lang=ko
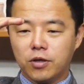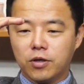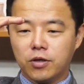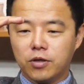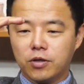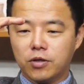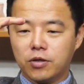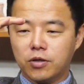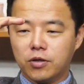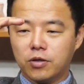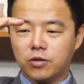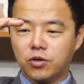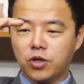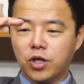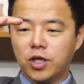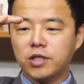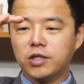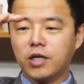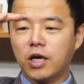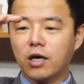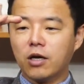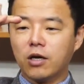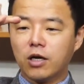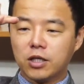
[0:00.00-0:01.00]
그
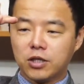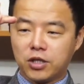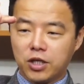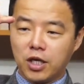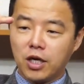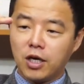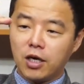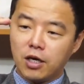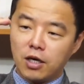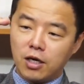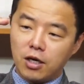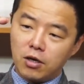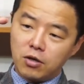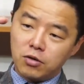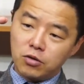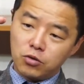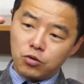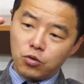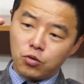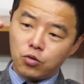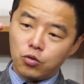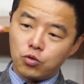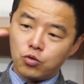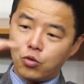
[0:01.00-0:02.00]
최상과 최하가 어느
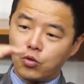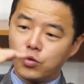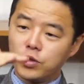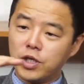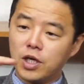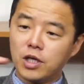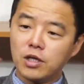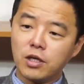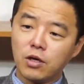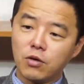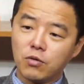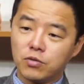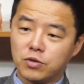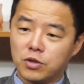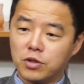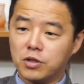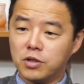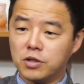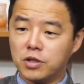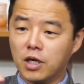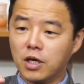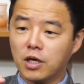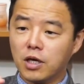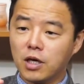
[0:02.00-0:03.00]
정도 존재한다고
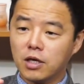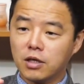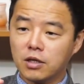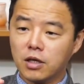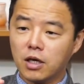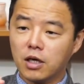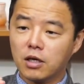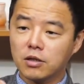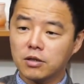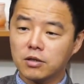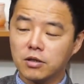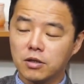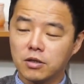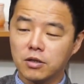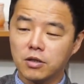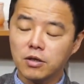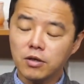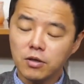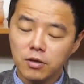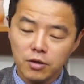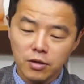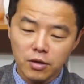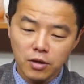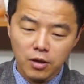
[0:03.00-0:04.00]
저는 생각을 하거든요.